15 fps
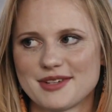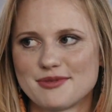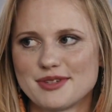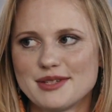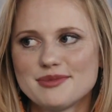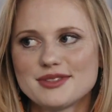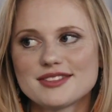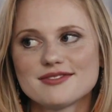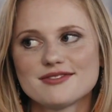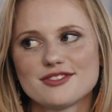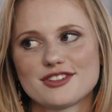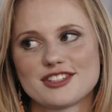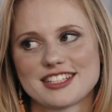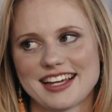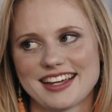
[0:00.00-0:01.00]
Am liebsten
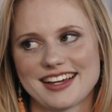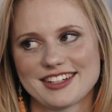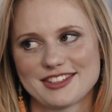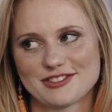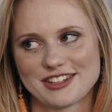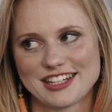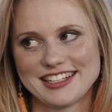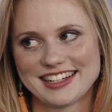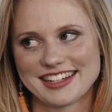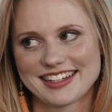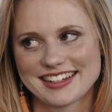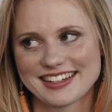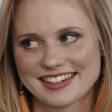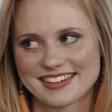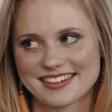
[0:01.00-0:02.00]
würde ich heiraten und Kinder
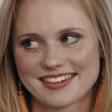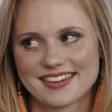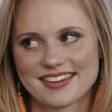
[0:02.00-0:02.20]
kriegen.